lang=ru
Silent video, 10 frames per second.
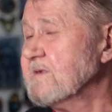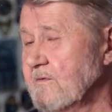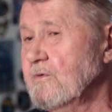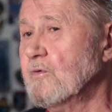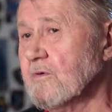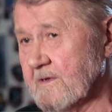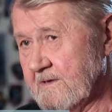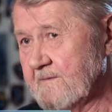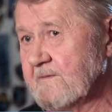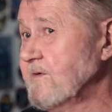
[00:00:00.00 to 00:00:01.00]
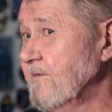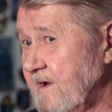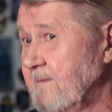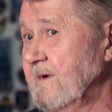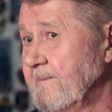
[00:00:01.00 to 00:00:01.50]
световой голод все
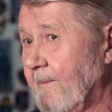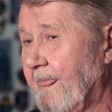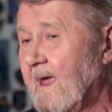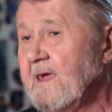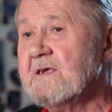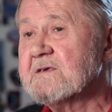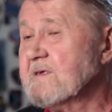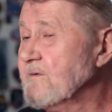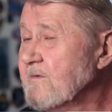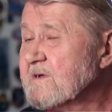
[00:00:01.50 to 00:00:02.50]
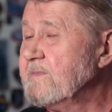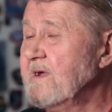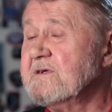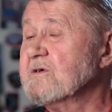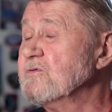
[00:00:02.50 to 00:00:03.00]
время. И световое
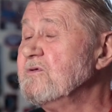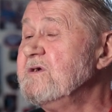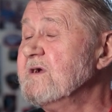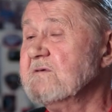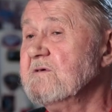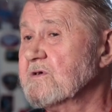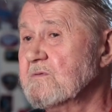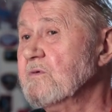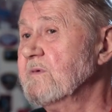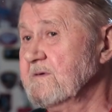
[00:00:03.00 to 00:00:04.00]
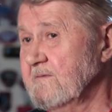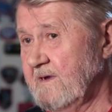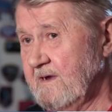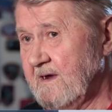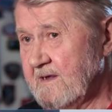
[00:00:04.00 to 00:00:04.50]
восприятие существеннейшим образом
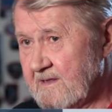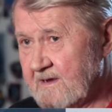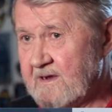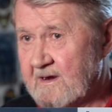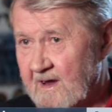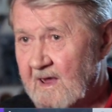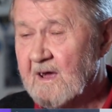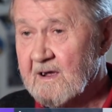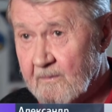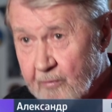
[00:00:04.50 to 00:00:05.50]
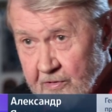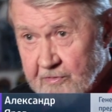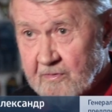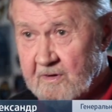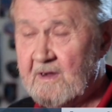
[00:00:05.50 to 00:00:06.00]
влияет на их
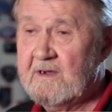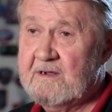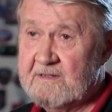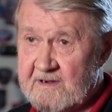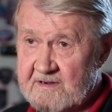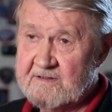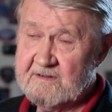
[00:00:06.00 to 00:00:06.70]
работу и на их